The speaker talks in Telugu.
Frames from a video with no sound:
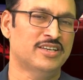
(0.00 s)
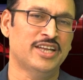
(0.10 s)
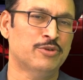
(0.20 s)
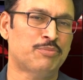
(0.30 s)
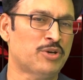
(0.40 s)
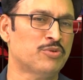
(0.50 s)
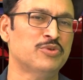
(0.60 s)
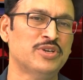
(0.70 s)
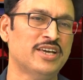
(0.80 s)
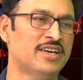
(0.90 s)
నేను
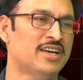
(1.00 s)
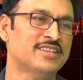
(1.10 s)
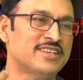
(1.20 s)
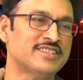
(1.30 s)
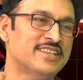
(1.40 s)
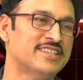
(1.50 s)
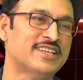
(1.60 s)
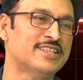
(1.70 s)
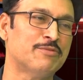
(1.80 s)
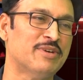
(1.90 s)
పట్టుకుంటే అంతా శని
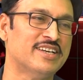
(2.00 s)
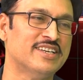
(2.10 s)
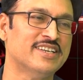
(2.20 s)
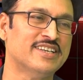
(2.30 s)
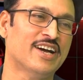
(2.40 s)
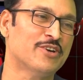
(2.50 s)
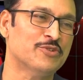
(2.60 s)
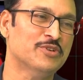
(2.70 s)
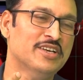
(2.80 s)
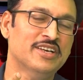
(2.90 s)
దరిద్రమే అండి నాకు
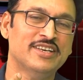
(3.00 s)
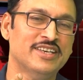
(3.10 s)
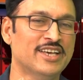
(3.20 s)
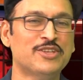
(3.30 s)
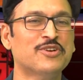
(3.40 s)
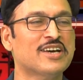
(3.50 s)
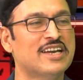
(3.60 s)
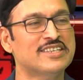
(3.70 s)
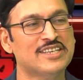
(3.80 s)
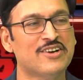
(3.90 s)
ఏది కూడా
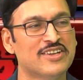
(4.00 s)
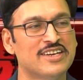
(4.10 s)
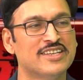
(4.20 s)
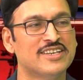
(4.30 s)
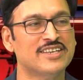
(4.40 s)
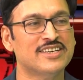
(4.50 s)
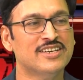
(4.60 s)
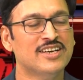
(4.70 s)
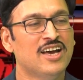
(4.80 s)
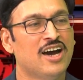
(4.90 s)
కలిసి రావడం లేదండి
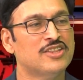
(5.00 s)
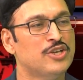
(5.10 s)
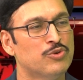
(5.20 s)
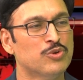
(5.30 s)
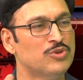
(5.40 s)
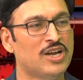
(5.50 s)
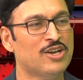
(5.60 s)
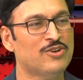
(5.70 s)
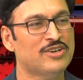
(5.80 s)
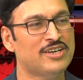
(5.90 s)
ఆ దేవుడు
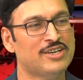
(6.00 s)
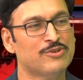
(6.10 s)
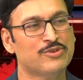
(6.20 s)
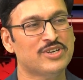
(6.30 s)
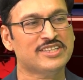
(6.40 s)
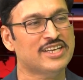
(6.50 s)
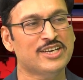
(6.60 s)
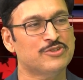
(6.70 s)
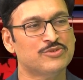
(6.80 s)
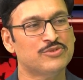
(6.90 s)
ఉన్నాడో లేడు కూడా
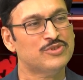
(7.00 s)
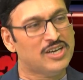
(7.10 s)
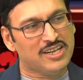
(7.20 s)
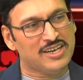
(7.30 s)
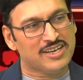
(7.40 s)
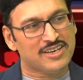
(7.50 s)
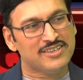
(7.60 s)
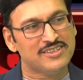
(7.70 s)
తెలియదు ఉన్నాడు లేడా